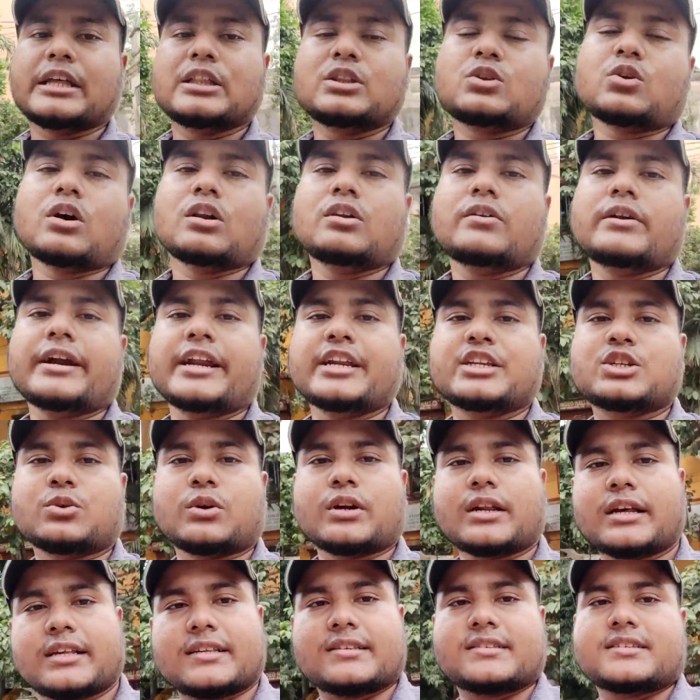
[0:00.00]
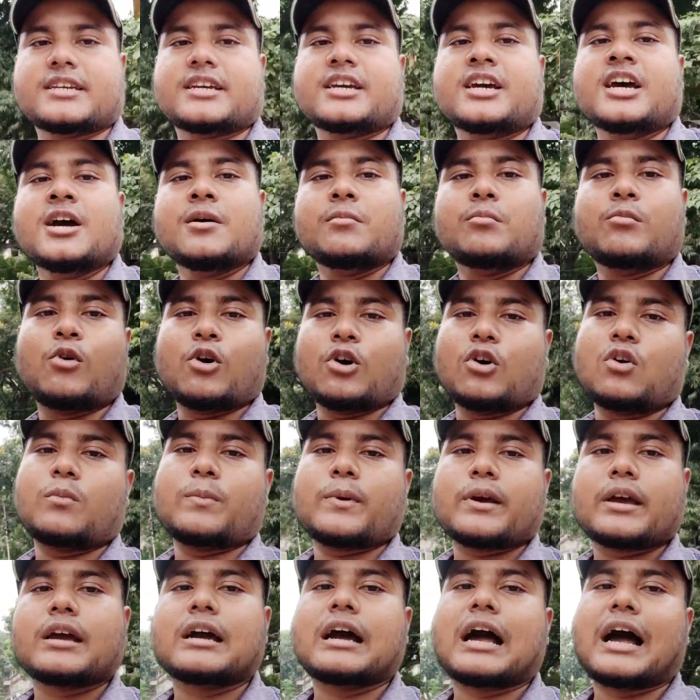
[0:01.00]
কিন্তু অলরেডি চলে এসছে
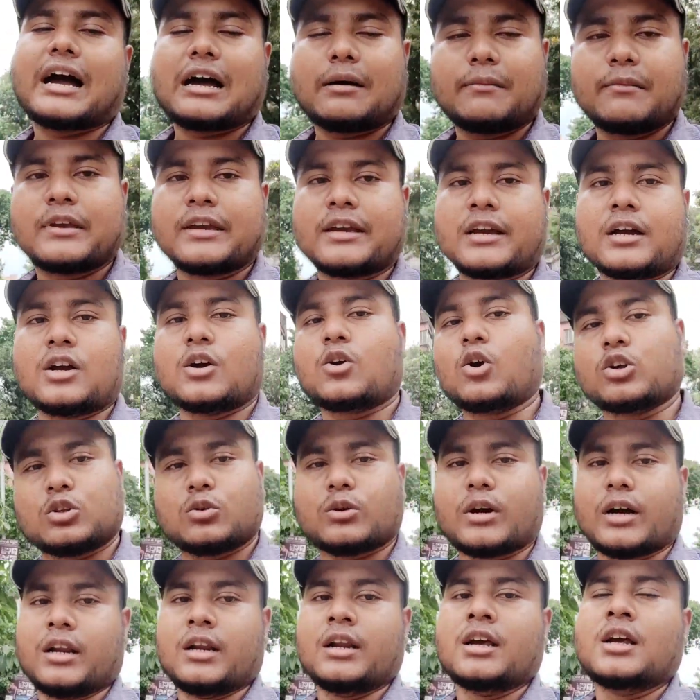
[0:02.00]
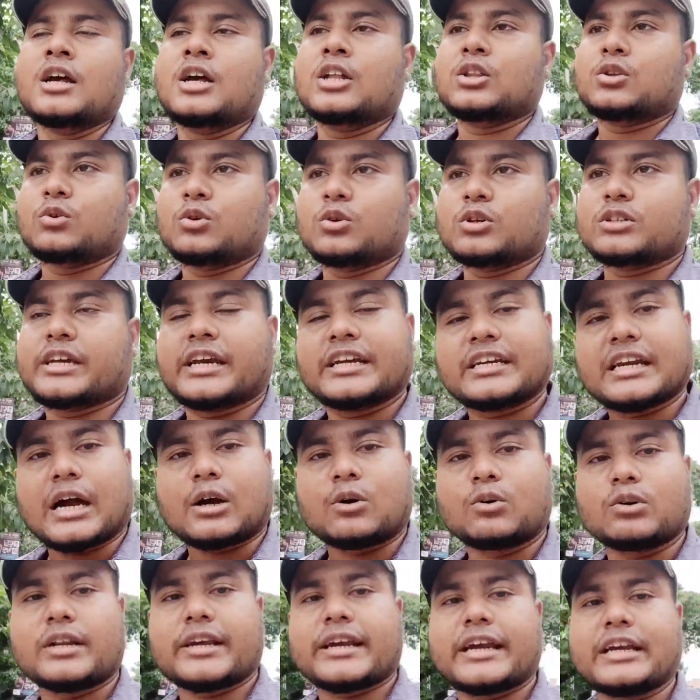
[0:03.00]
মণ্ডপে আগামী গতকাল তো সেই
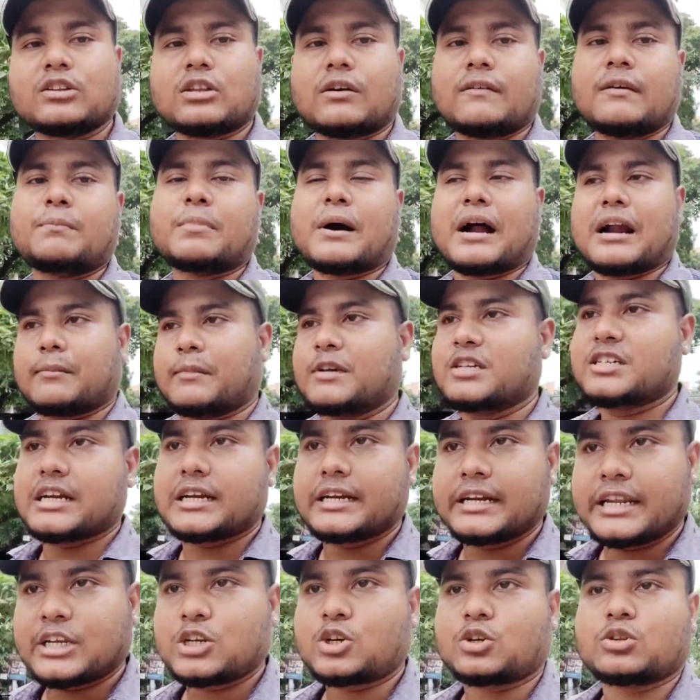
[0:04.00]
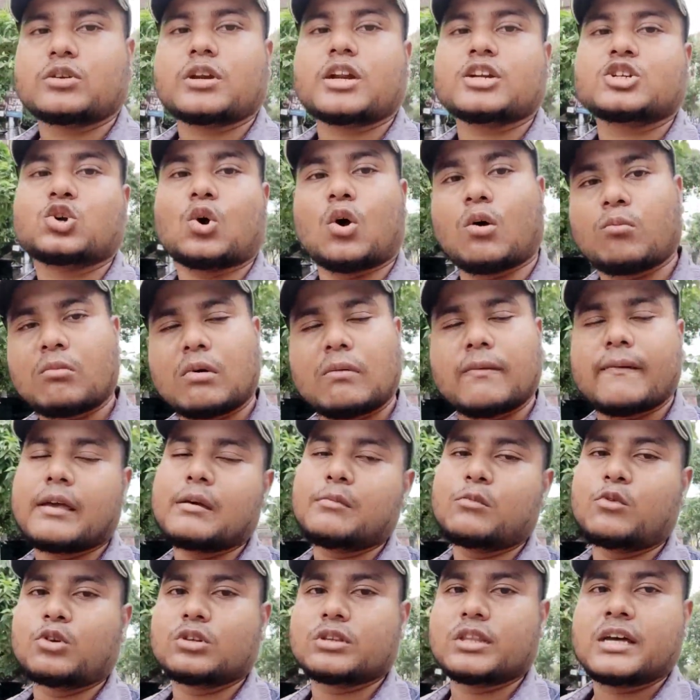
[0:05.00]
ঠাকুরটা কিন্তু আমি পারমিশন নিয়ে যতটা সম্ভব এই
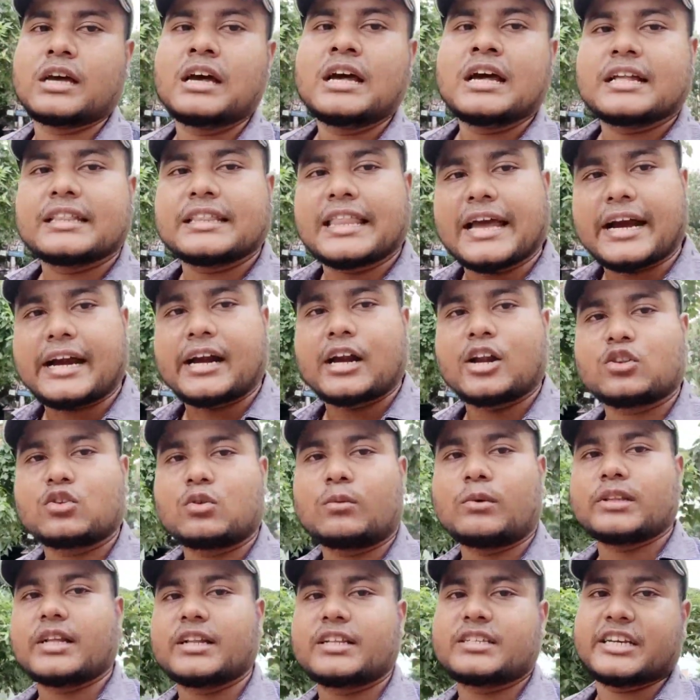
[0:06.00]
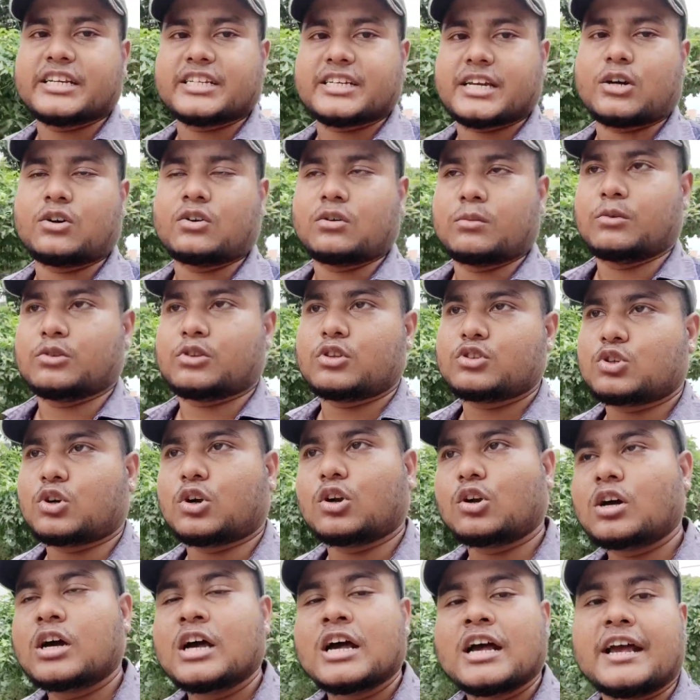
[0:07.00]
মুহূর্তে দেখানোর তোমাদের চেষ্টা করবো
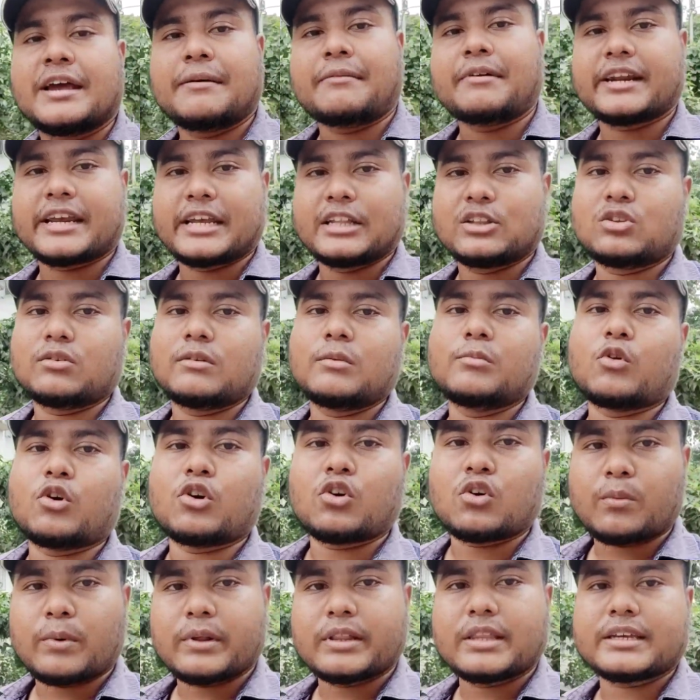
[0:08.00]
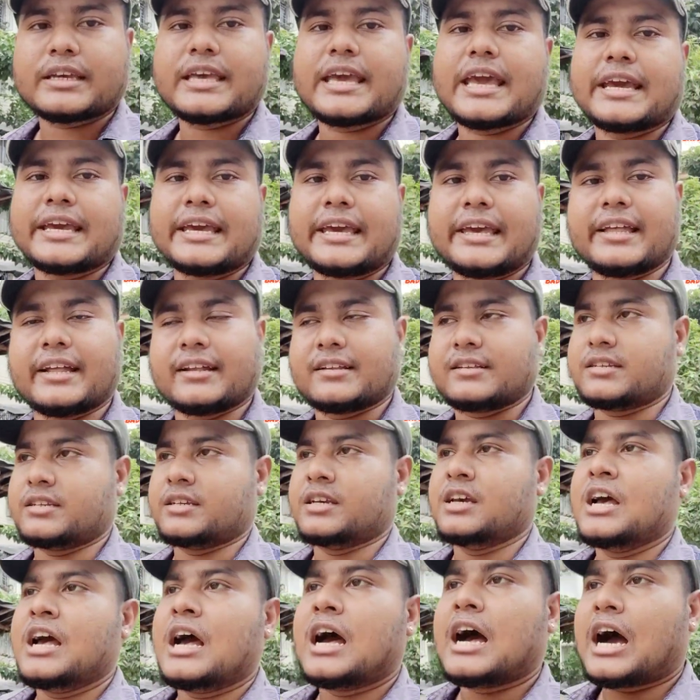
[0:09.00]
চলো এবার কিন্তু আমি মণ্ডপের দিকে এগিয়ে যাচ্ছি
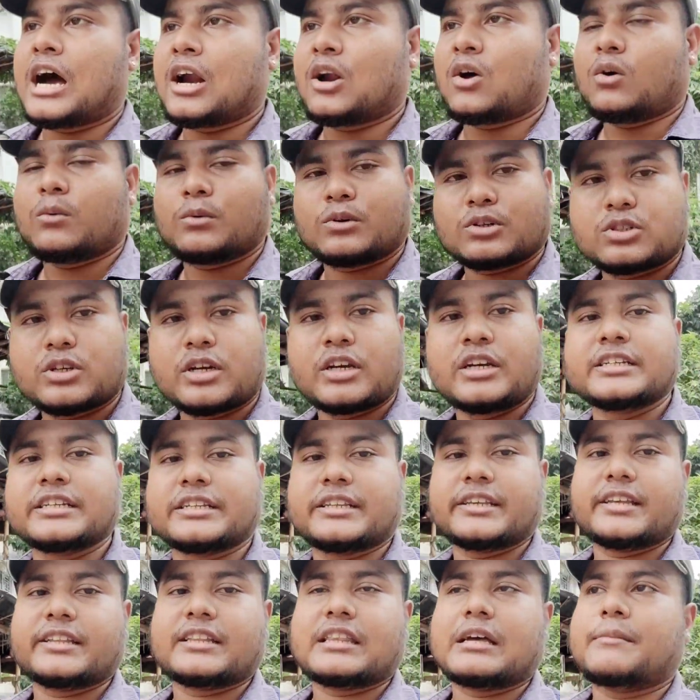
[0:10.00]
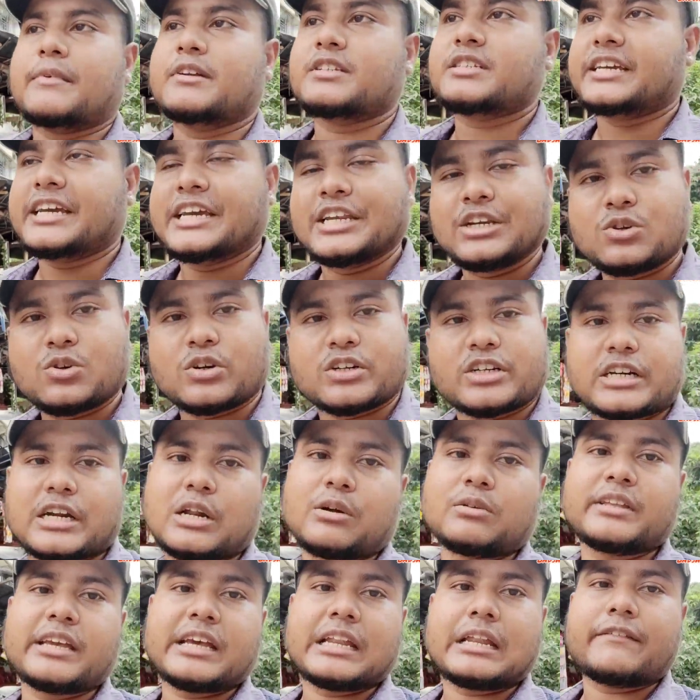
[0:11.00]
আর অবশ্যই যেতে যেতে আমার যে ইন্ট্রো
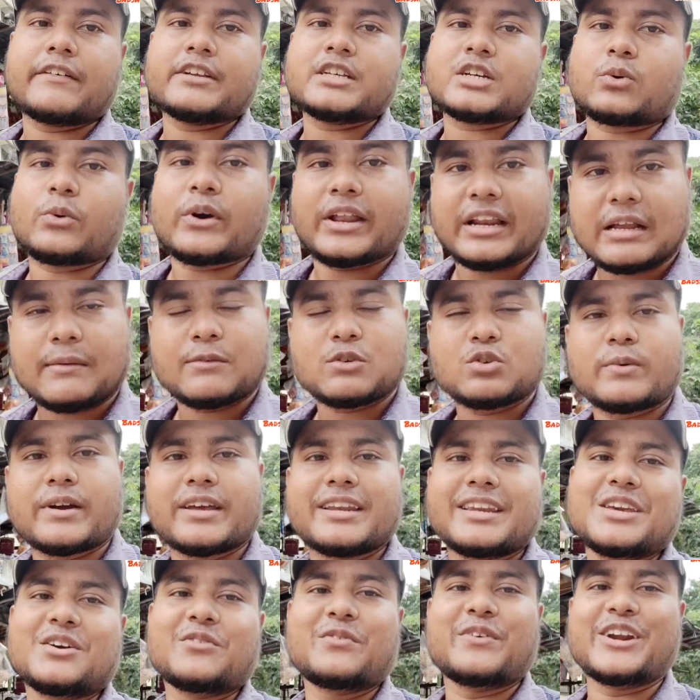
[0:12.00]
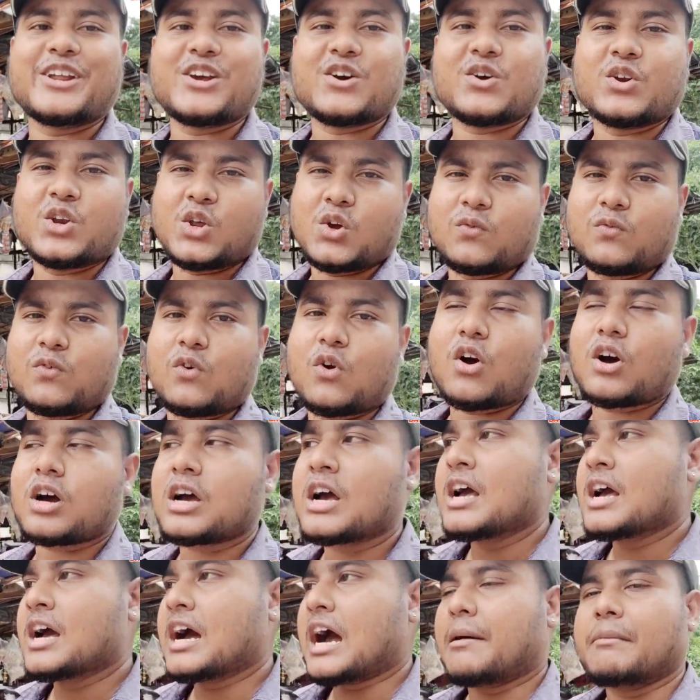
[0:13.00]
সেটাও দিয়ে নেওয়া যাক ওয়েলকাম টু মাই নিউ ভিডিও নিউ ব্লগ
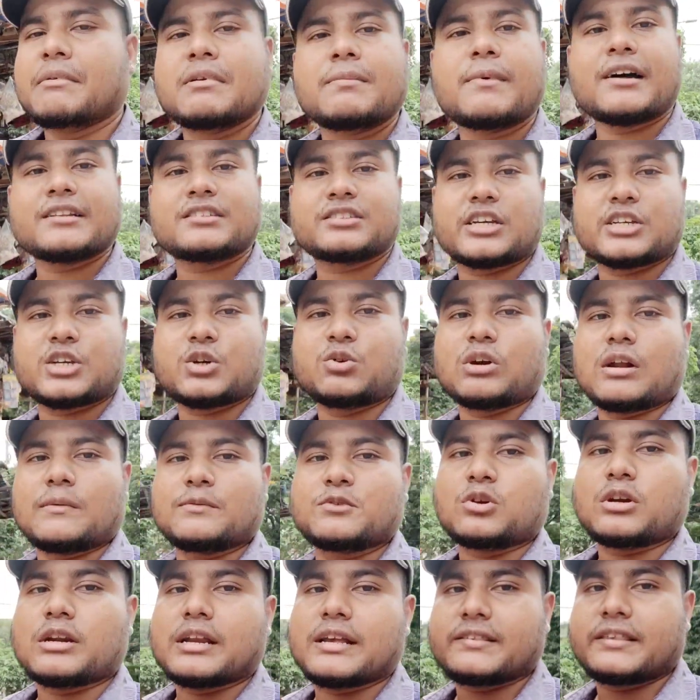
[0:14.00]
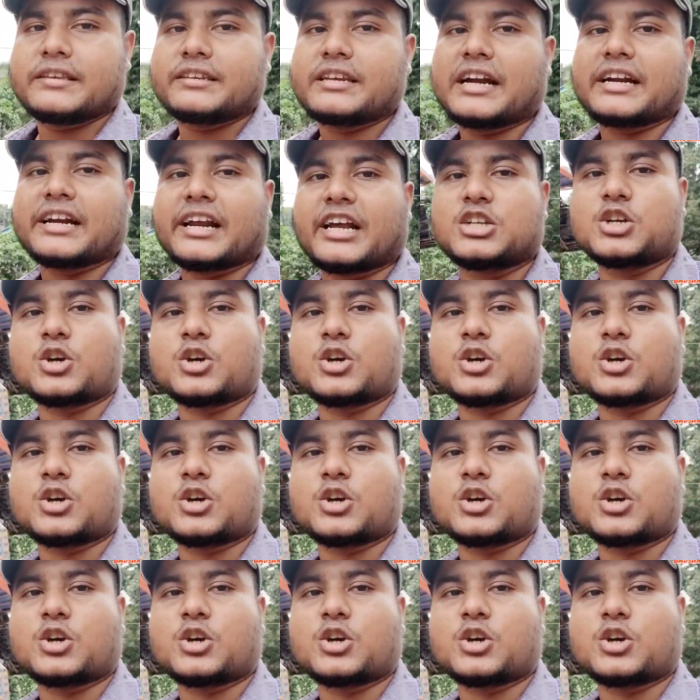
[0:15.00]
আমি বাদশাহ সব চলে এসেছি টাটকা